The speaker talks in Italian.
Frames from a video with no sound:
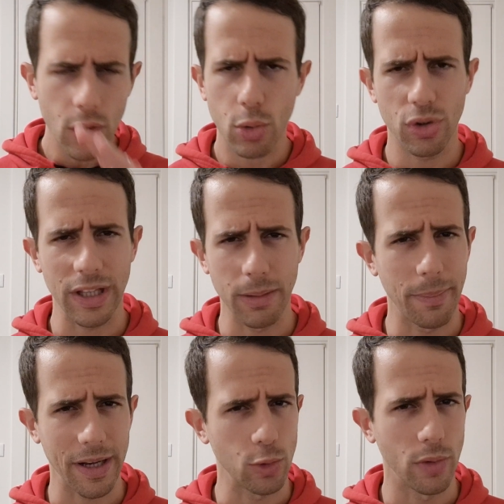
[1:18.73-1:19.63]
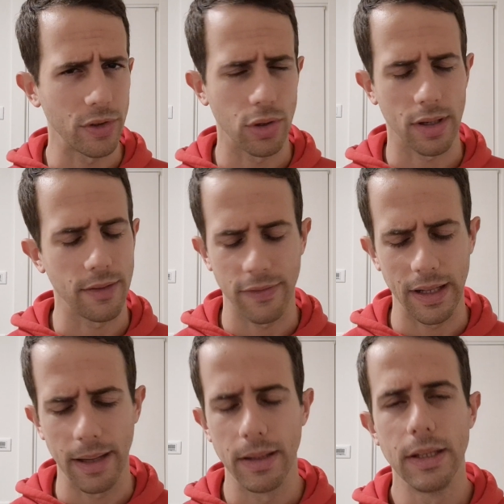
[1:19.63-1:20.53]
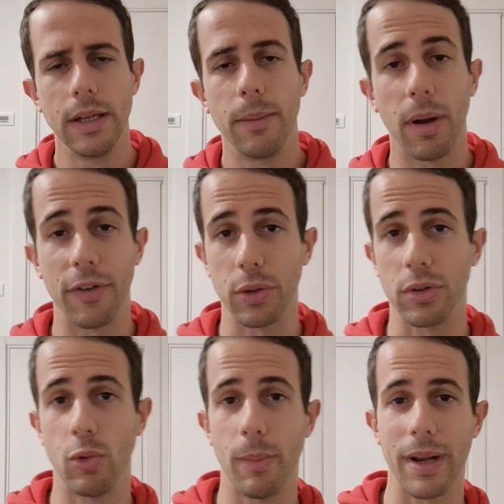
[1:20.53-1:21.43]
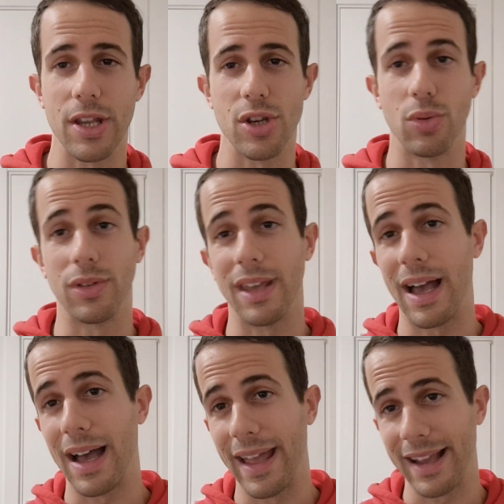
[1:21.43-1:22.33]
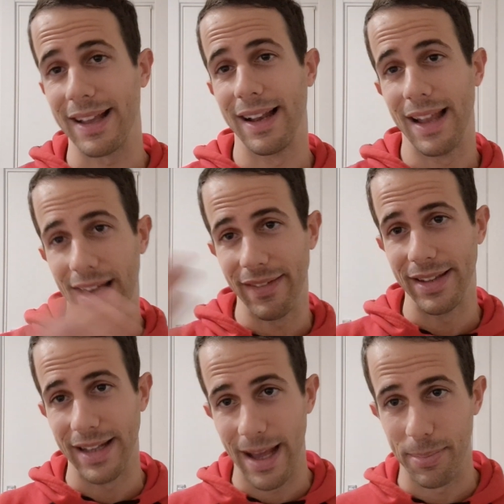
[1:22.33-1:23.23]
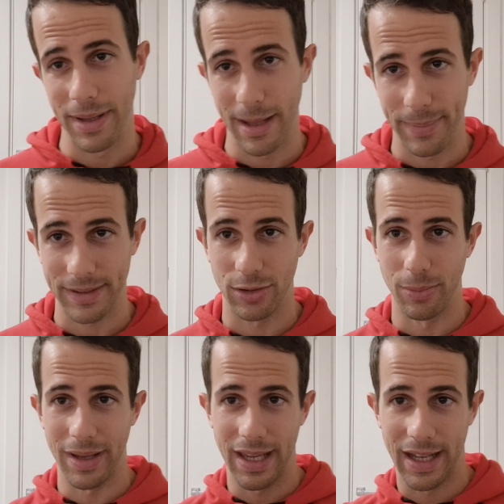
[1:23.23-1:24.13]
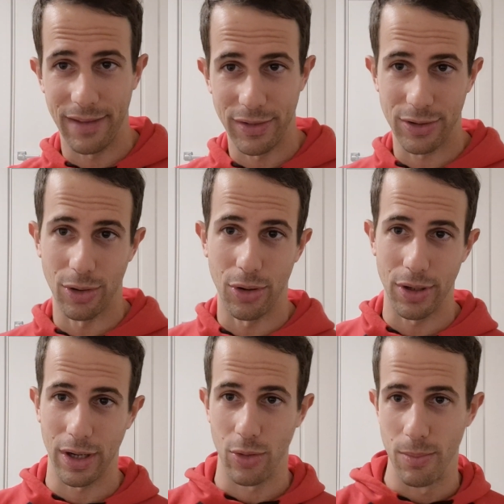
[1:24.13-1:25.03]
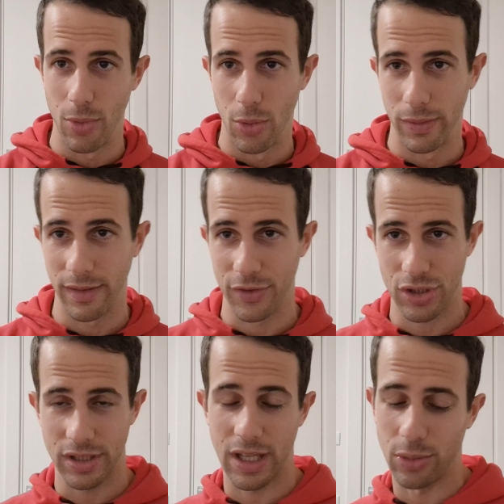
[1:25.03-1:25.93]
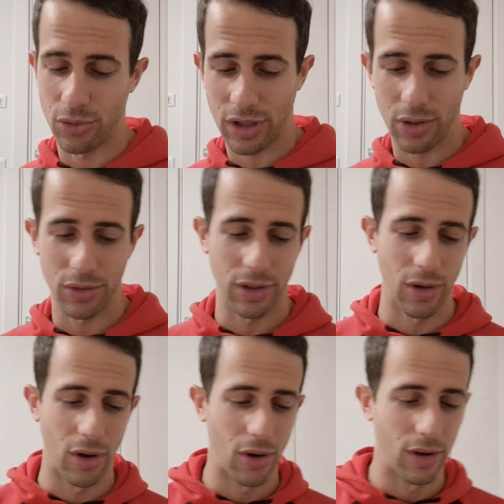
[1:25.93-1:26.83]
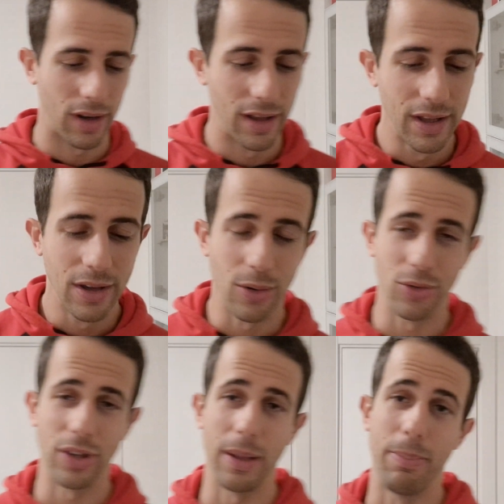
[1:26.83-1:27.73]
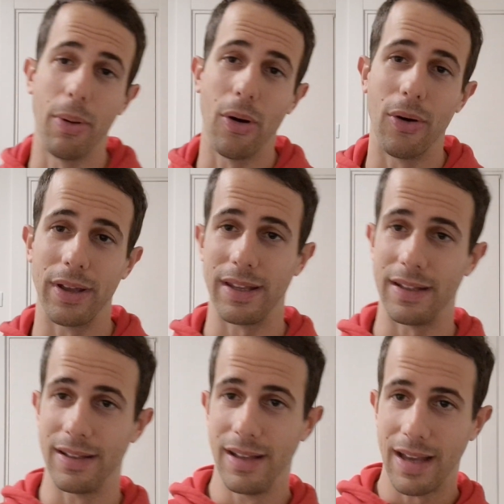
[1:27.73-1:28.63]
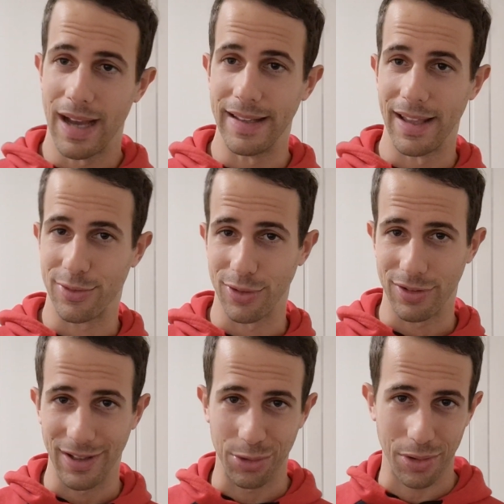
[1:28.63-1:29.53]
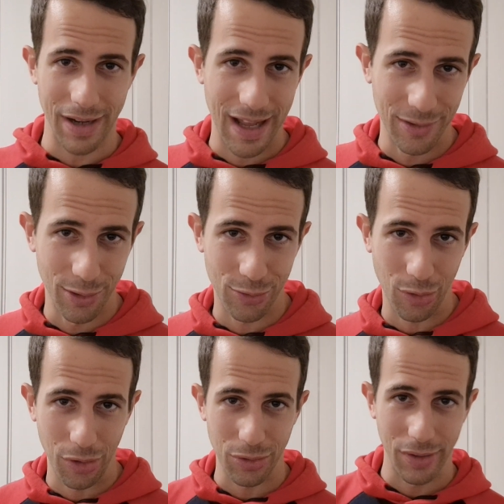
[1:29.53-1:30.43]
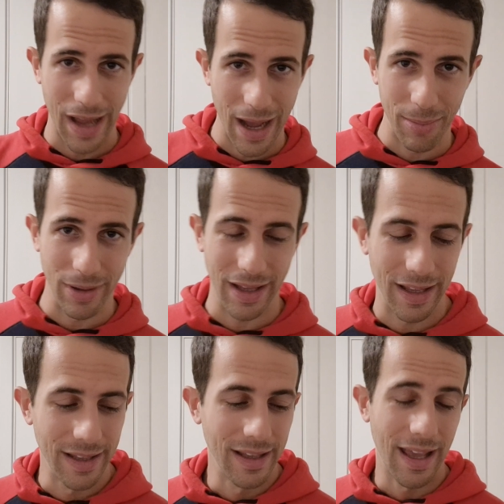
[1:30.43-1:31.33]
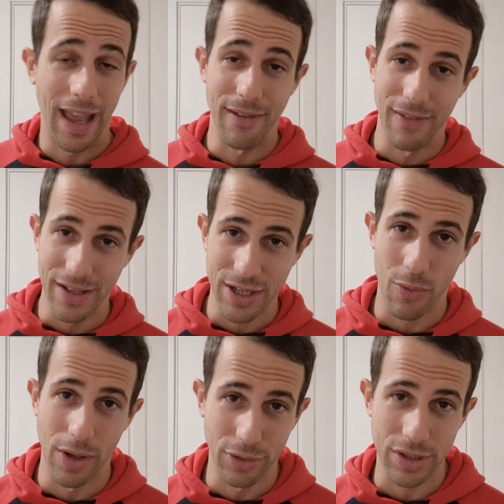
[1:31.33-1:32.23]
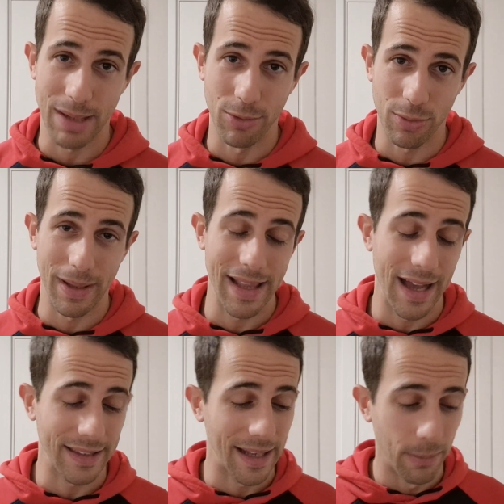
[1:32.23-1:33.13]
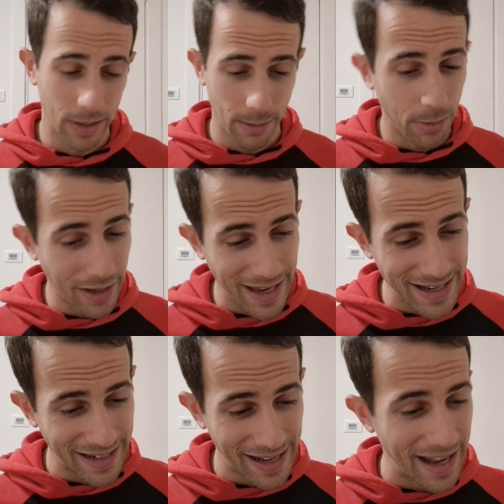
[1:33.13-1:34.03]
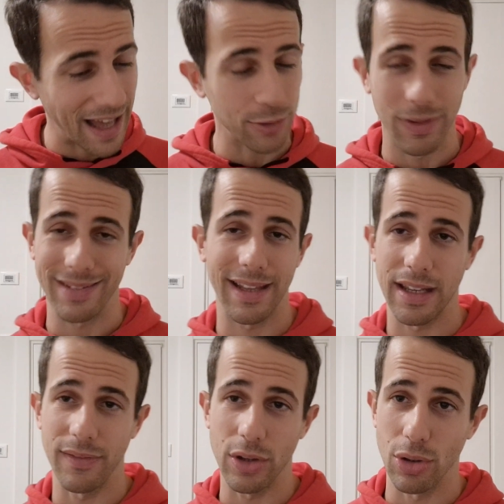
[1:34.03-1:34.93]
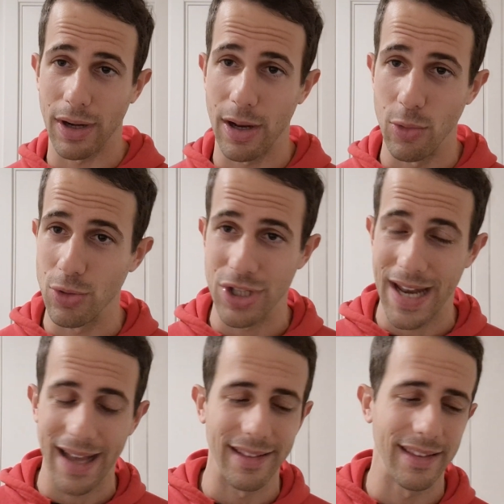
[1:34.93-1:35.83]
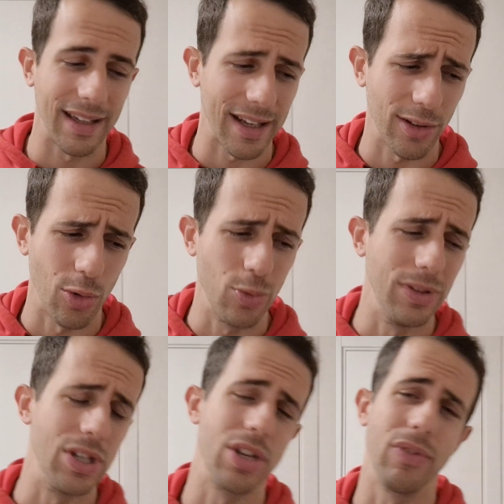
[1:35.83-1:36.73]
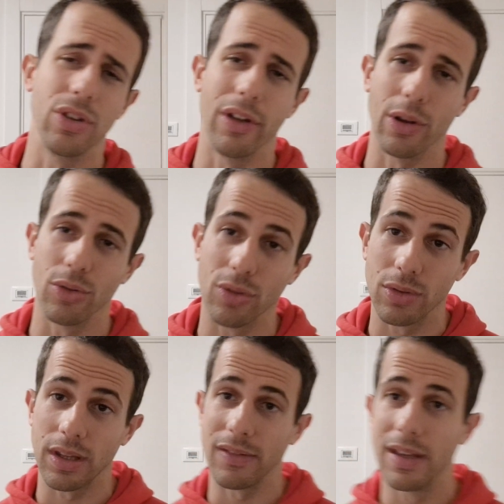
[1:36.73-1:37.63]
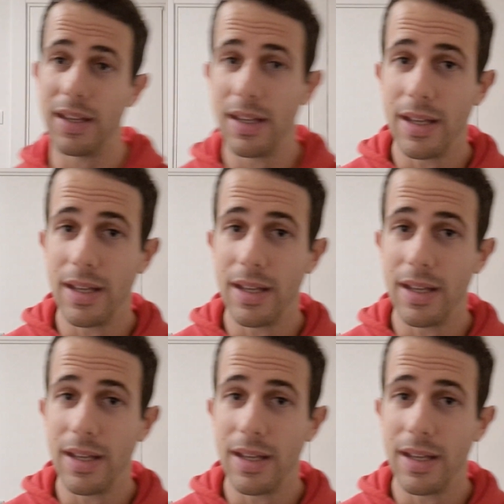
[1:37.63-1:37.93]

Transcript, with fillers: scusate, mi pare due vittorie di fila, poi ha fatto questi due pareggi e tutti, ah, eccola, vedi, il Napoli era partito bene, vittoria col Monza, facendo un sacco di gol, così poi adesso sta tornando il solito Napoli e invece quando ci siamo sbagliati, Napoli che poi ha inanellato una serie di vittorie allucinante, credo 11 vittorie consecutive,